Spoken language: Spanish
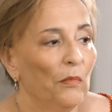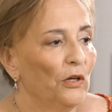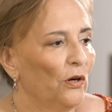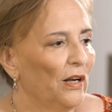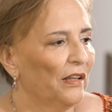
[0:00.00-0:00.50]

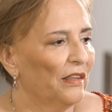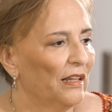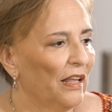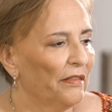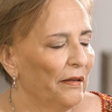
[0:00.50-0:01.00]
Bueno, la,
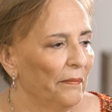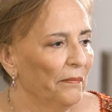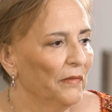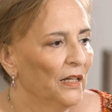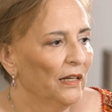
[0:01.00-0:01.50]
la
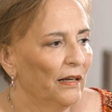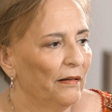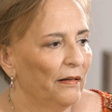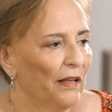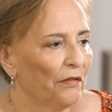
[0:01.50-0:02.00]
CEMP
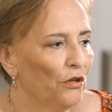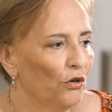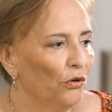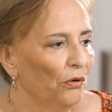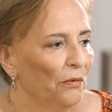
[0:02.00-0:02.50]
eh,
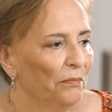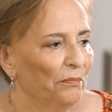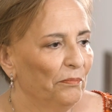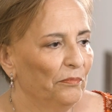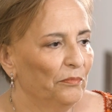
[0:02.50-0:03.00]
nació
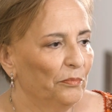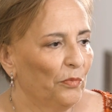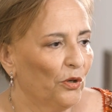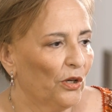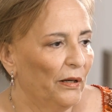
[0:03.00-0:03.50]
mm,
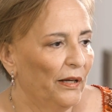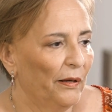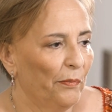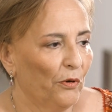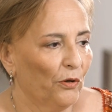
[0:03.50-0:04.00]

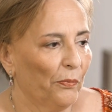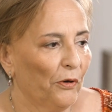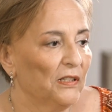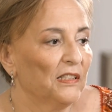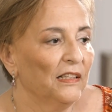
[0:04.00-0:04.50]
porque, por,
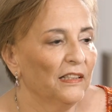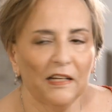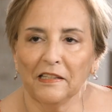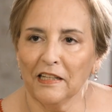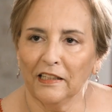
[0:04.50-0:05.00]
por, este
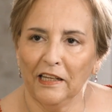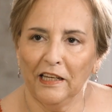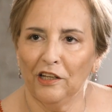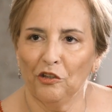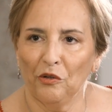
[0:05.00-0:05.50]
interés que
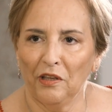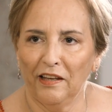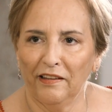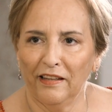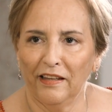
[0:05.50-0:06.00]
tenía yo
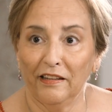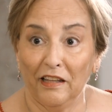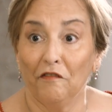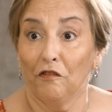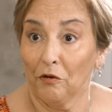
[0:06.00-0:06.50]
de,
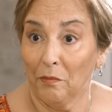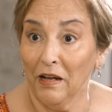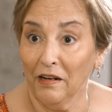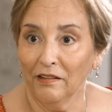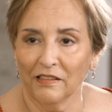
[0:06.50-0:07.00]
de,
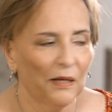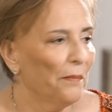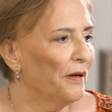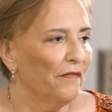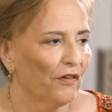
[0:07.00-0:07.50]
informar,
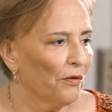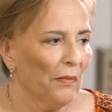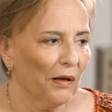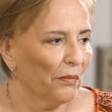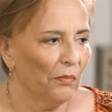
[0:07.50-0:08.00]
siempre
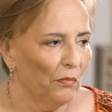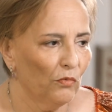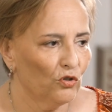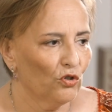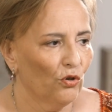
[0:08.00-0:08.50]
informar
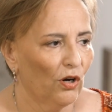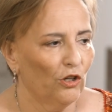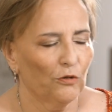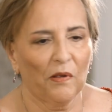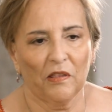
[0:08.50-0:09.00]
mucho a
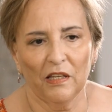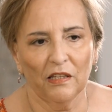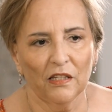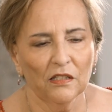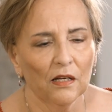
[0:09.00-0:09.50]
los
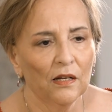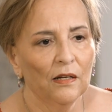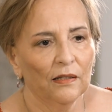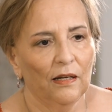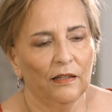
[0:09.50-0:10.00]
pacientes,
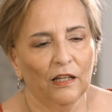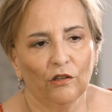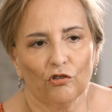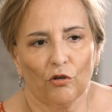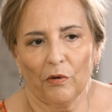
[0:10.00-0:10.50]
eh,
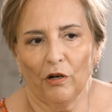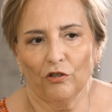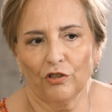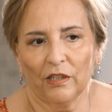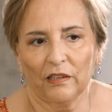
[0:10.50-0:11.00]
tanto sobre
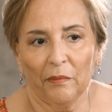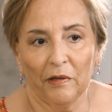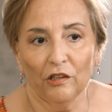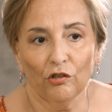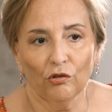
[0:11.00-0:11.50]
los
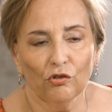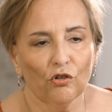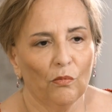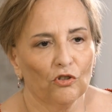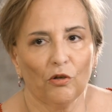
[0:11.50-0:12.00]

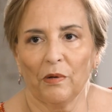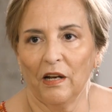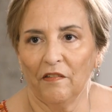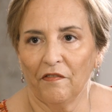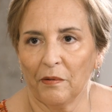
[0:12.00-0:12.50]
tratamientos como
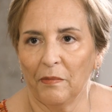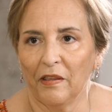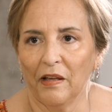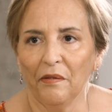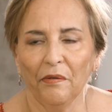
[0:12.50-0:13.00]
sobre la
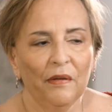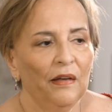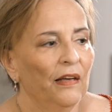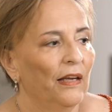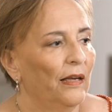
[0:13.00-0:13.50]
enfermedad.
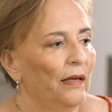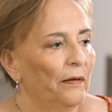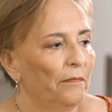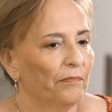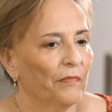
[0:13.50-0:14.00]

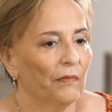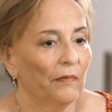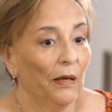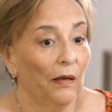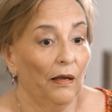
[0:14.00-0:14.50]
Em,
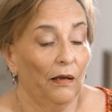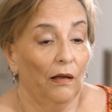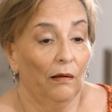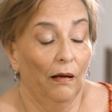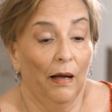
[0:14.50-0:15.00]
eh,
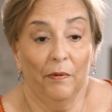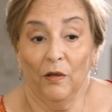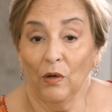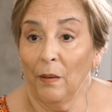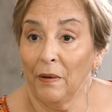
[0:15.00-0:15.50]

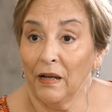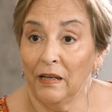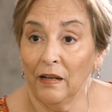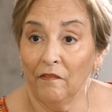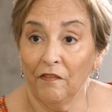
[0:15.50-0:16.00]
abrí una
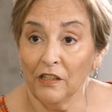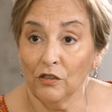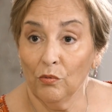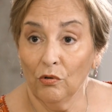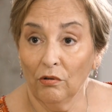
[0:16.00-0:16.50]
página en
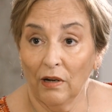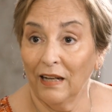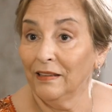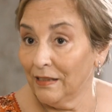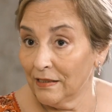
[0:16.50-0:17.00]
Facebook
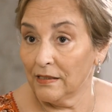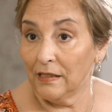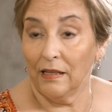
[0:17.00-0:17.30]
antes